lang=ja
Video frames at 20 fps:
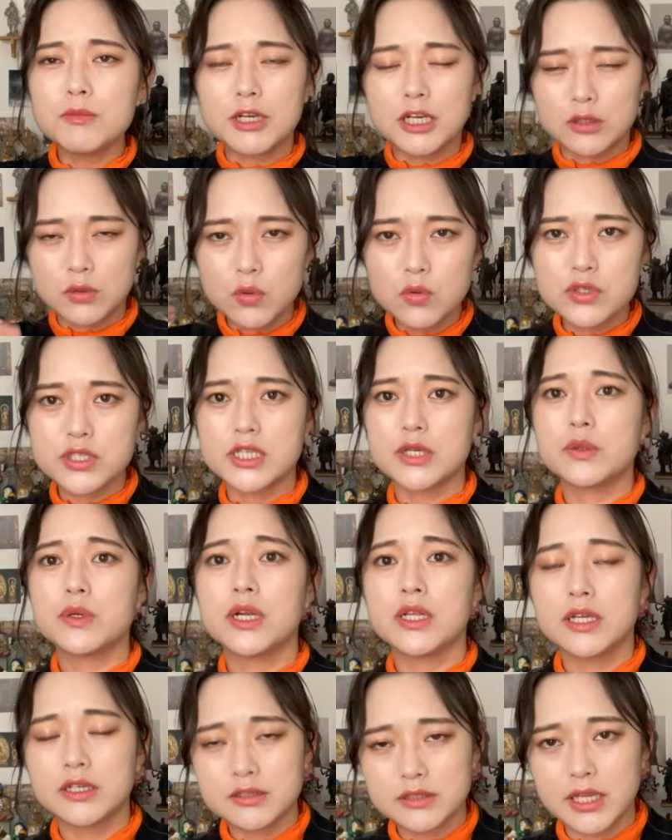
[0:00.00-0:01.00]
まで通してくれ
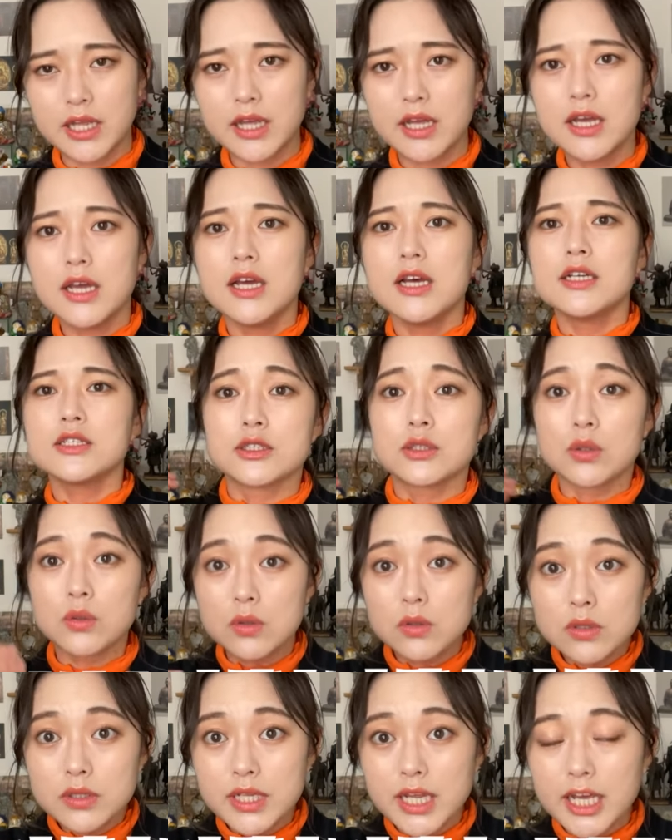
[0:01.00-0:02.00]
なくてそ
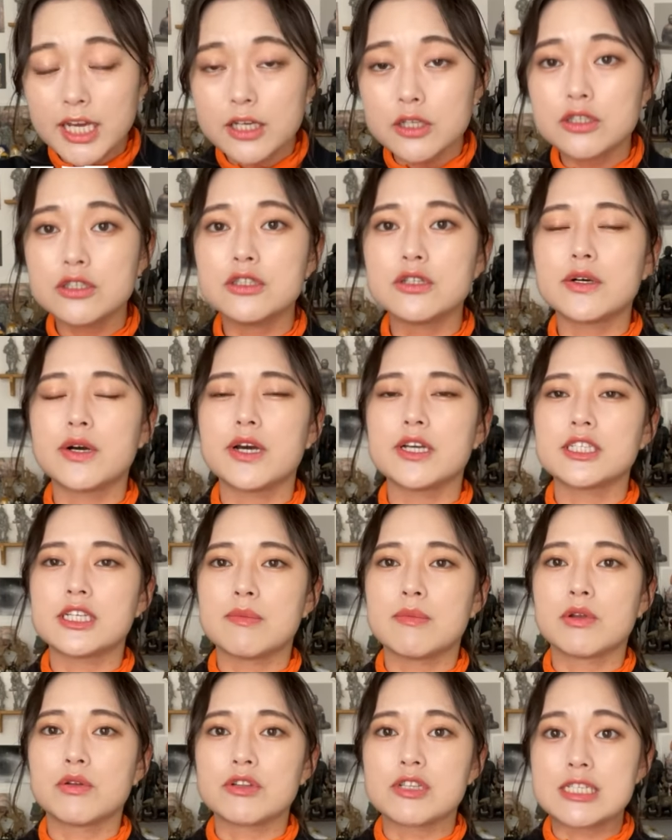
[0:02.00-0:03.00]
こで空海
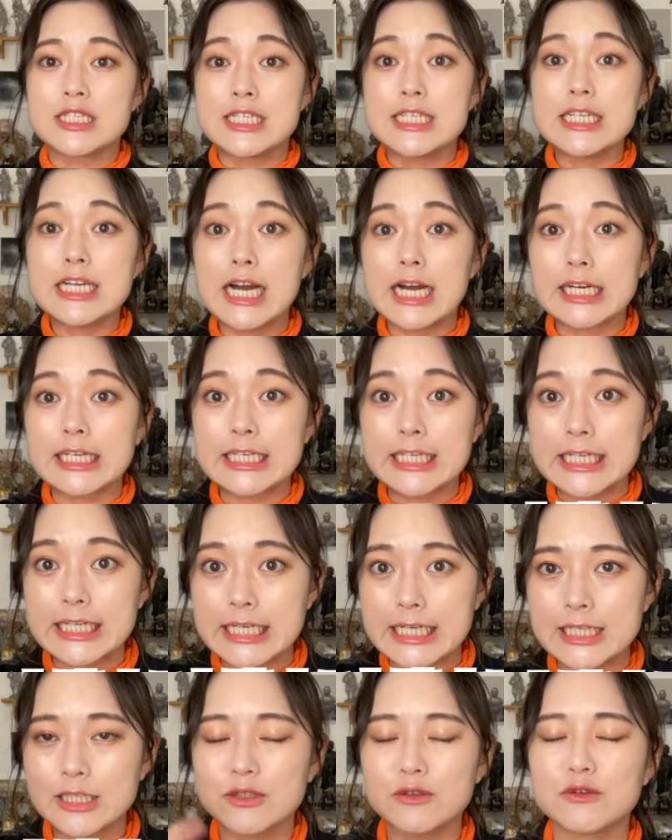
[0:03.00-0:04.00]
様の字が綺
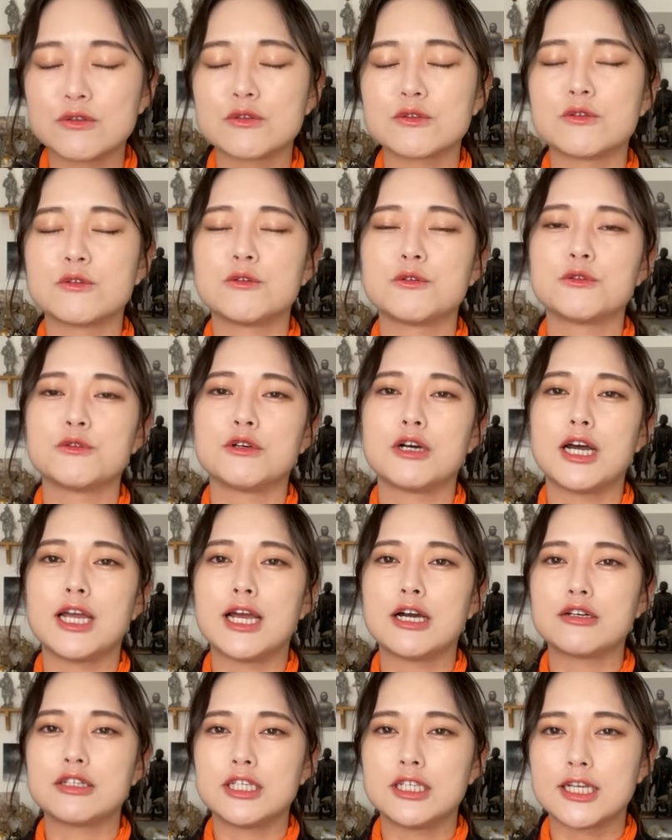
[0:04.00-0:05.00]
麗ということが
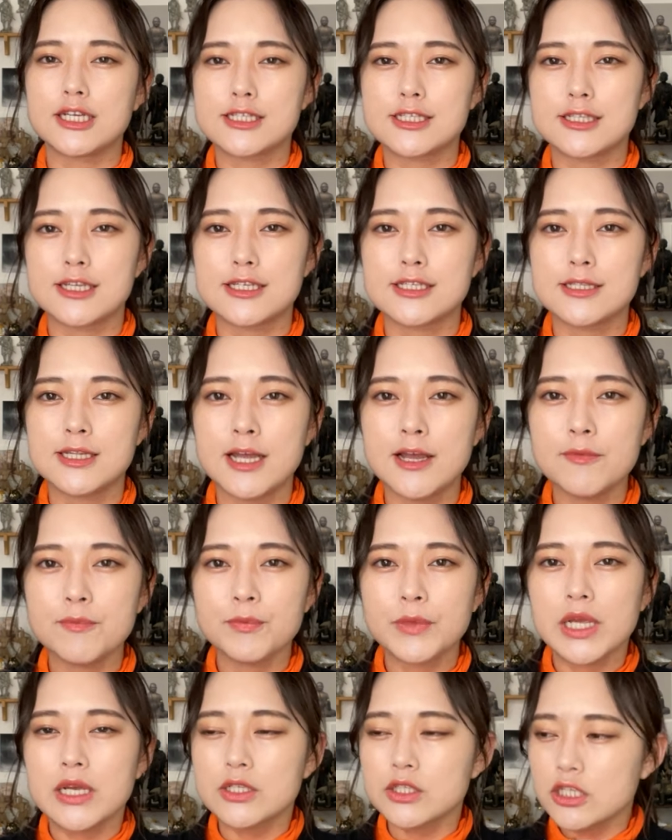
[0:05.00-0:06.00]
役に立つんですね
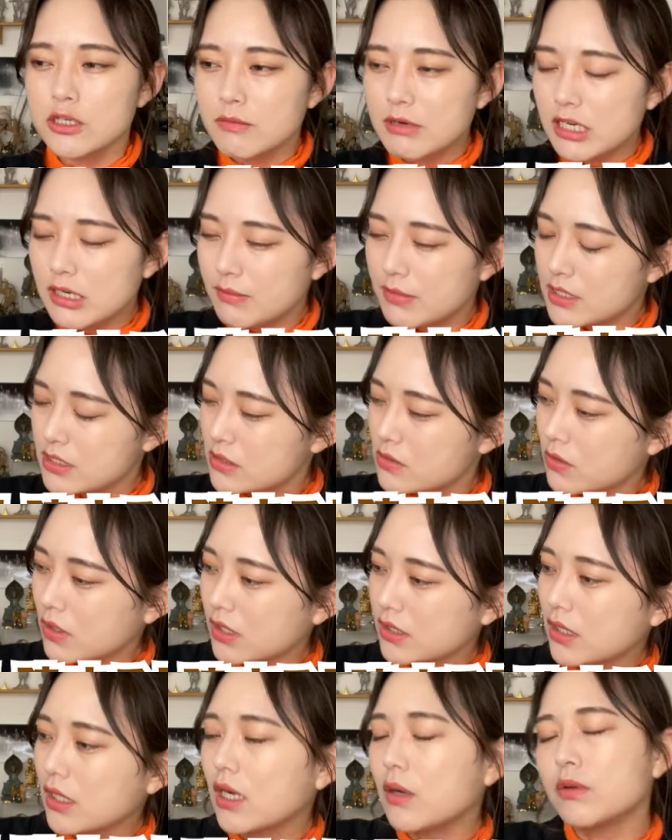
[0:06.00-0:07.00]
それまで別の
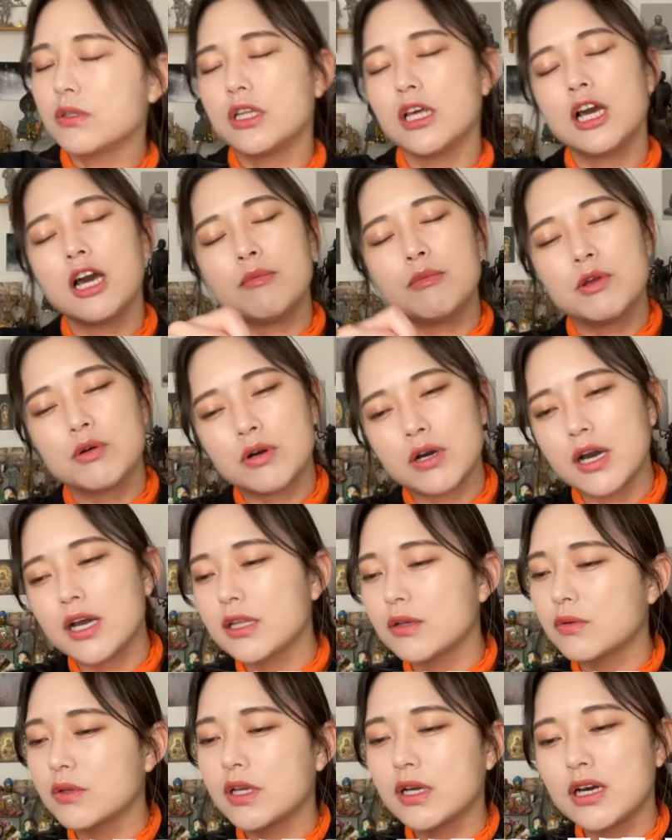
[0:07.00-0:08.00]
方がお手紙を書い
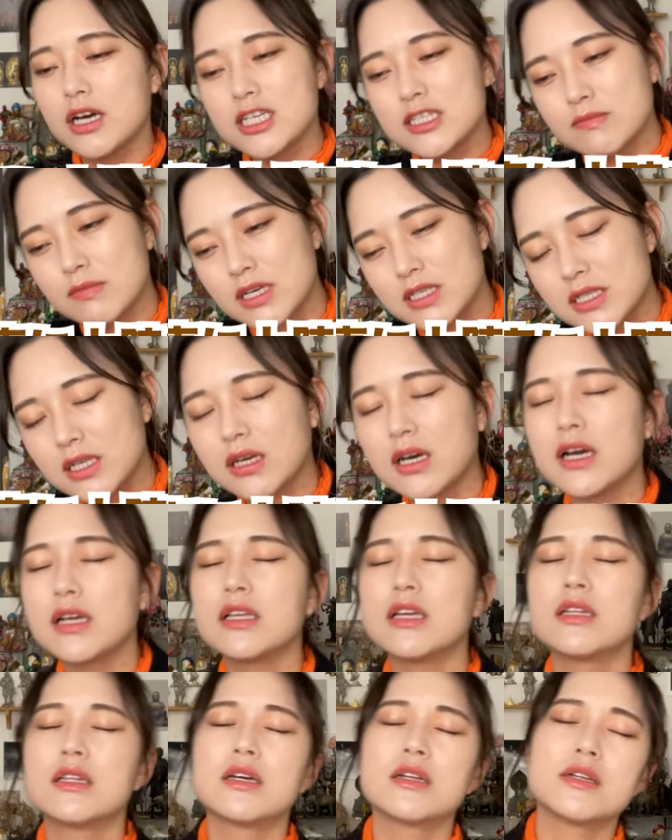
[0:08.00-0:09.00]
てお願いしますって書い
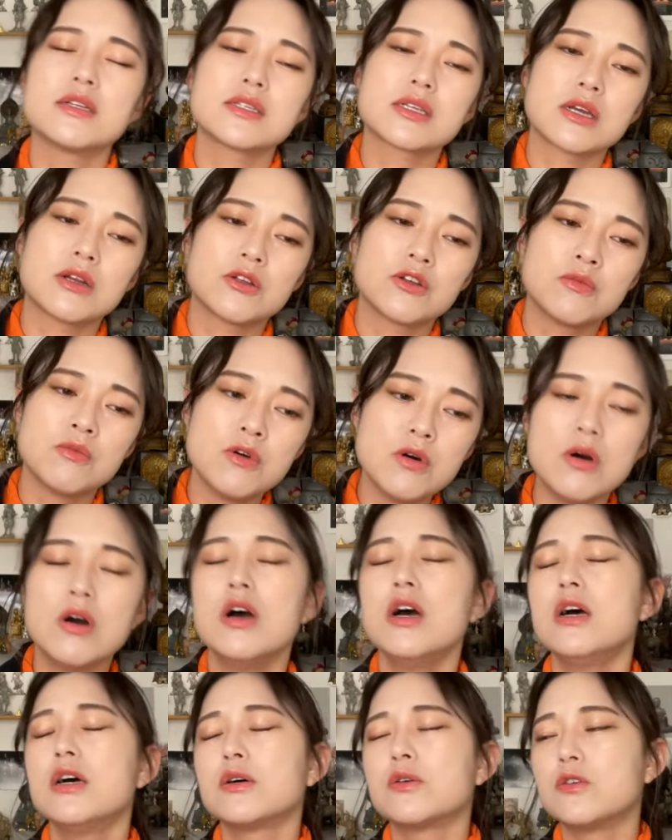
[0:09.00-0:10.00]
ていたんですけれども
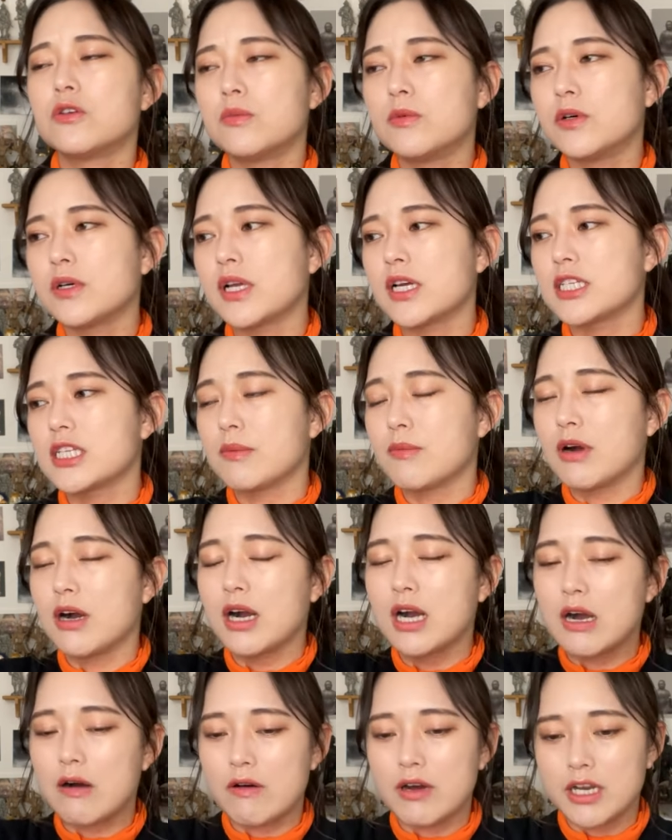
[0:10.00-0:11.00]
工房大様が
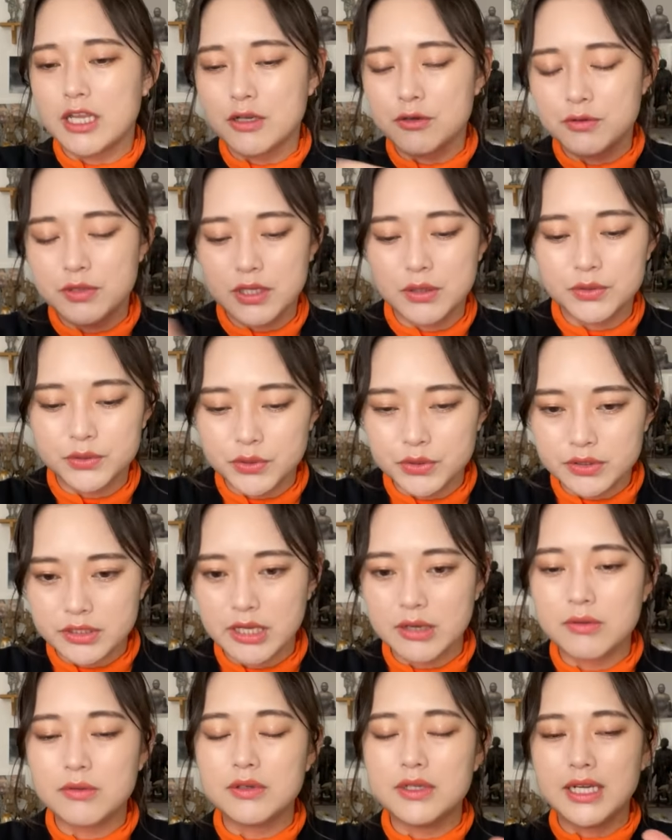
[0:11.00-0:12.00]
代わりに筆を取っ
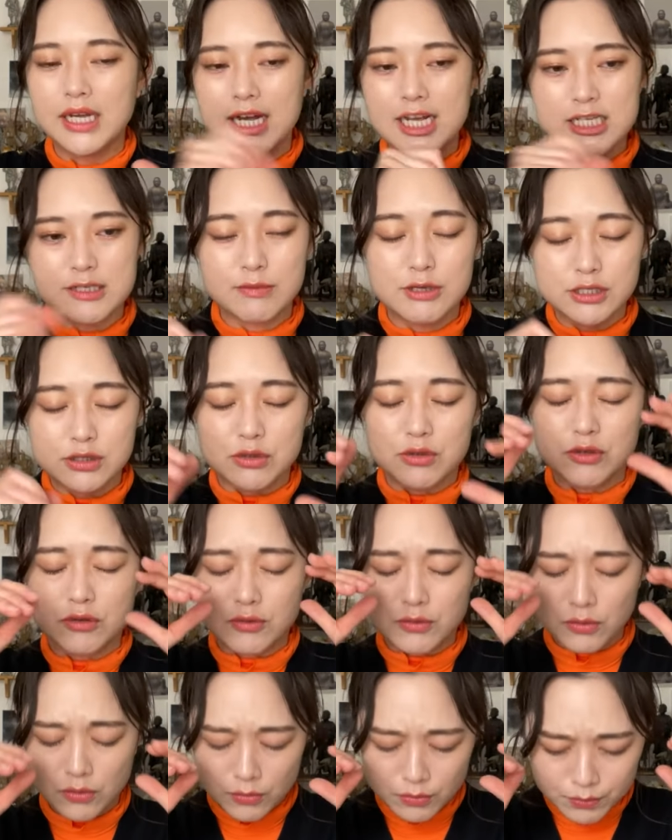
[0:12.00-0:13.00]
てお願いしますという
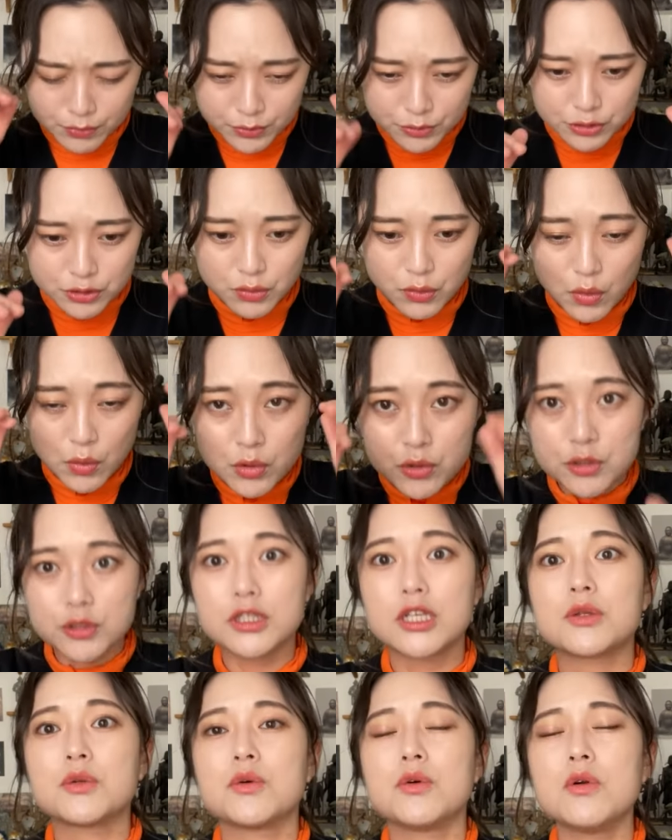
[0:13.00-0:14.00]
文章を送っ
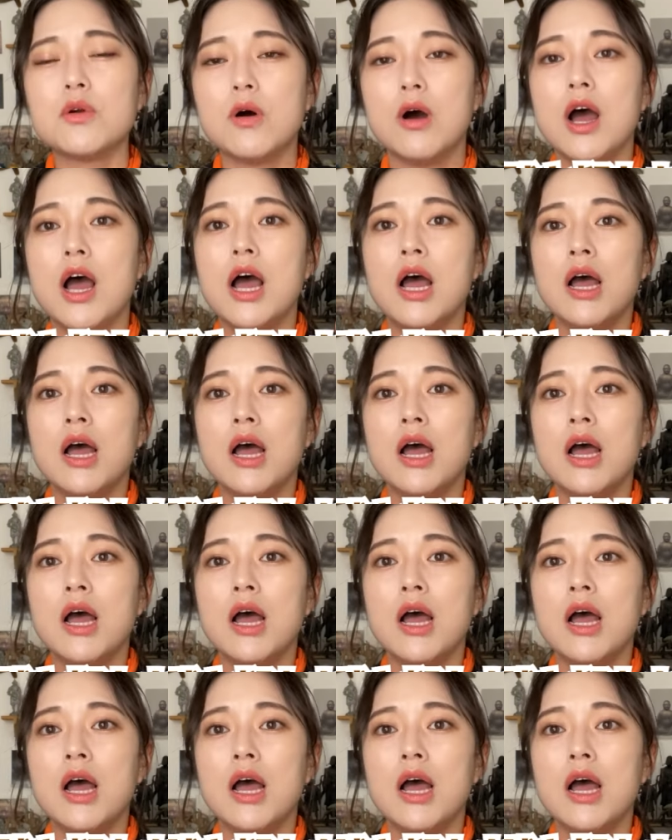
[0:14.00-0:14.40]
たところ